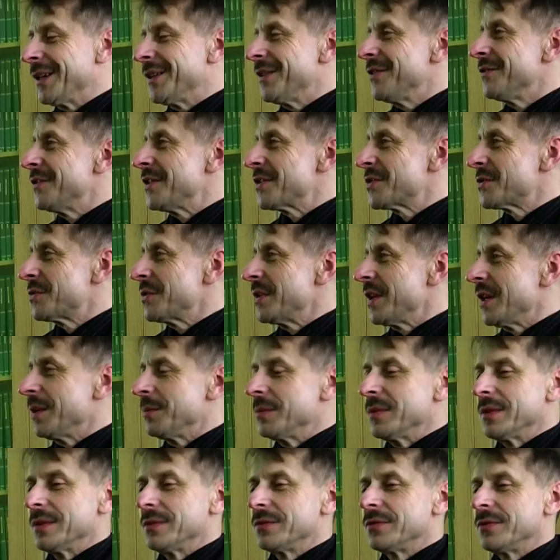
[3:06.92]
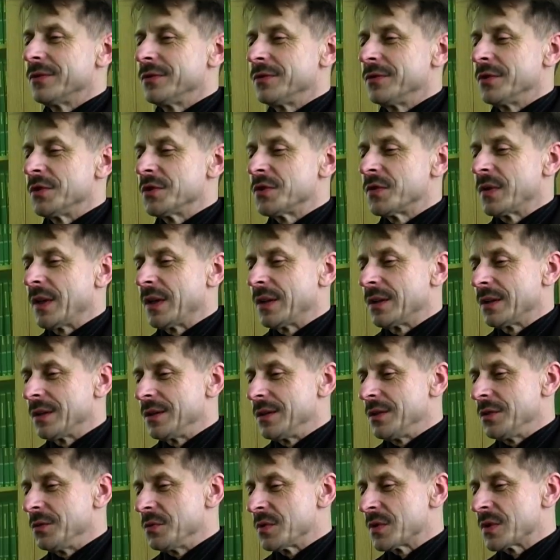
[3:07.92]
Inwestujemy w, w oświatę
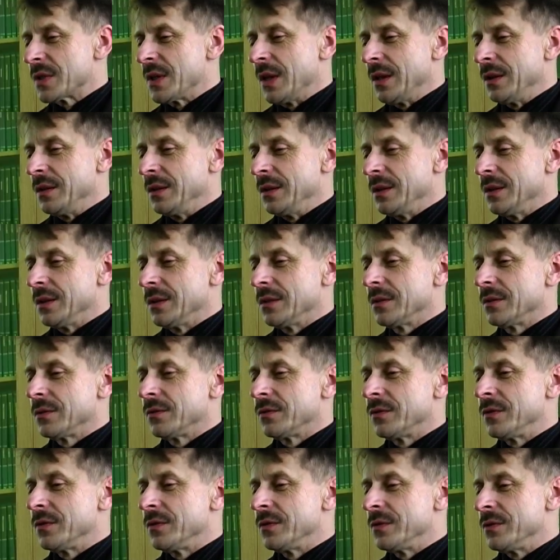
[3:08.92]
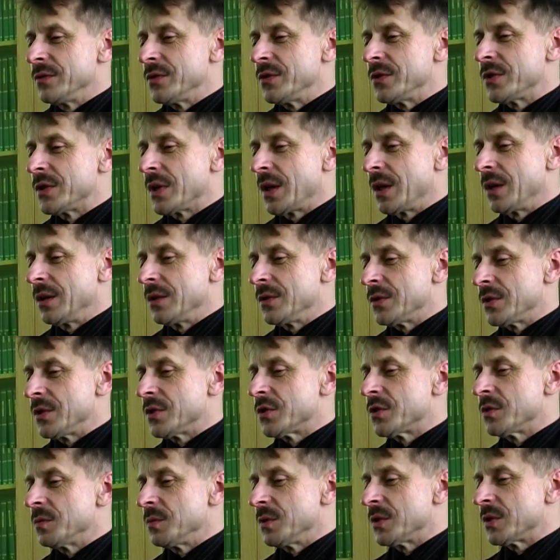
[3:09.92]
nieustannie. Dzisiaj
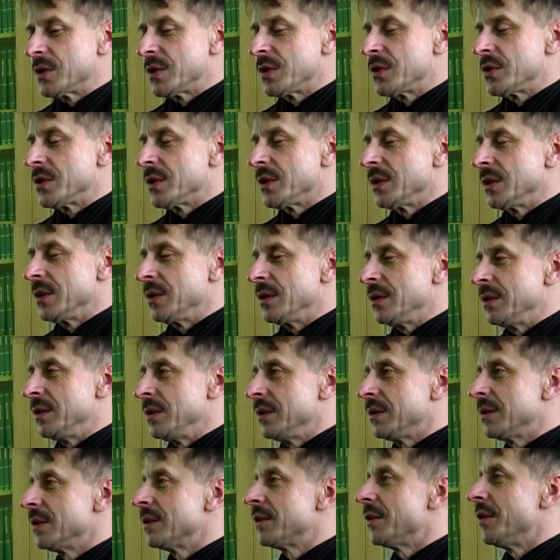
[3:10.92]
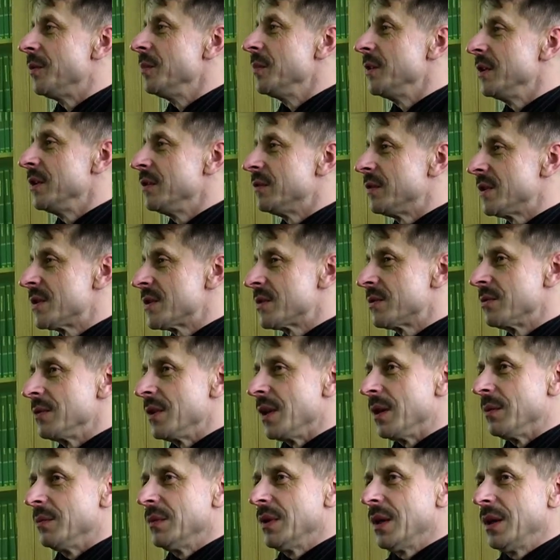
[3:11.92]
cieszymy się, że nie tylko my
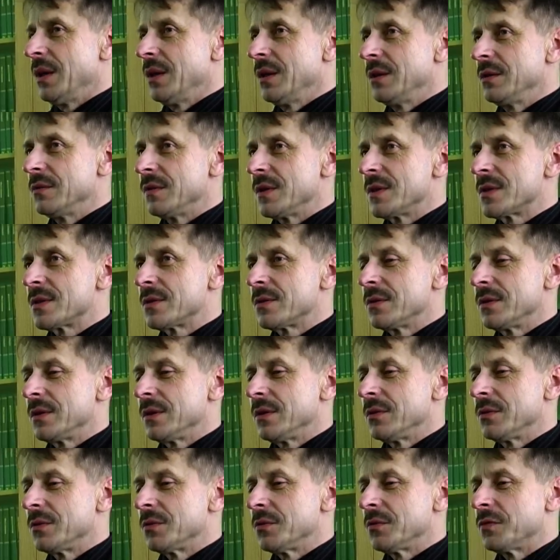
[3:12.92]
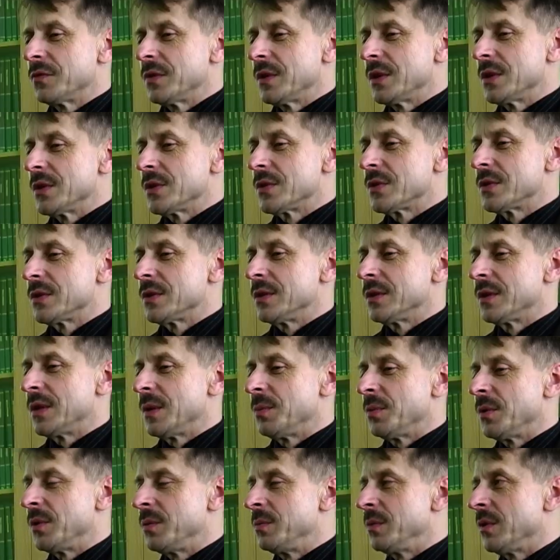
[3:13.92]
inwestujemy, ale inwestują również te
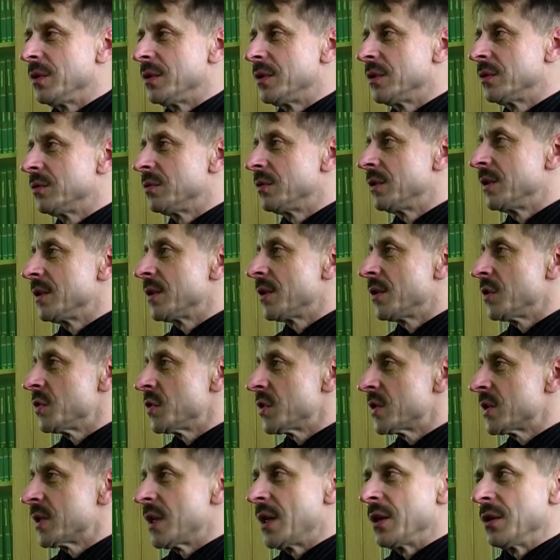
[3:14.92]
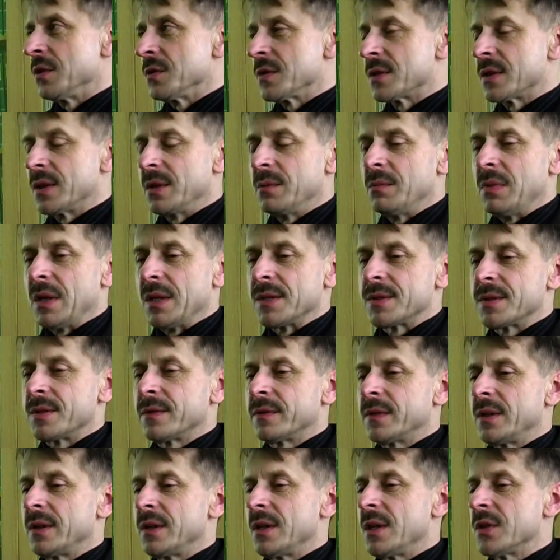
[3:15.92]
podmioty, które korzystają z tej bazy, w
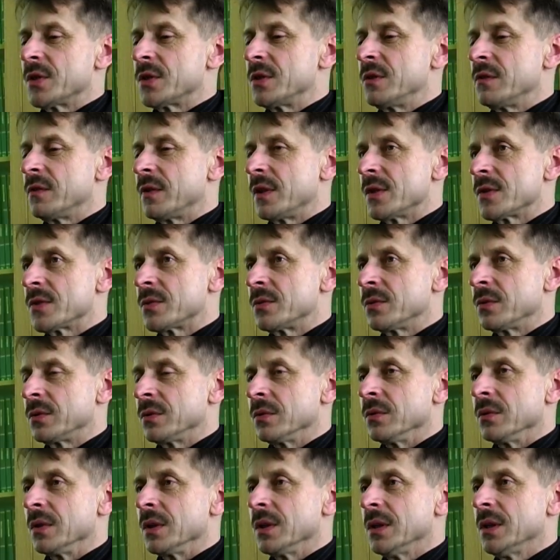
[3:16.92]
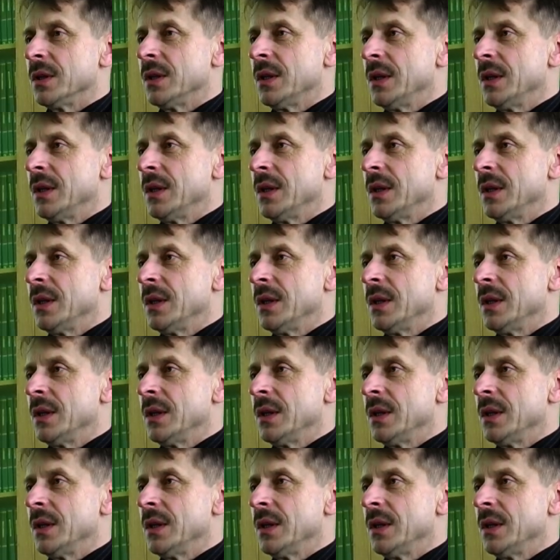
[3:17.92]
tej naszej infrastruktury.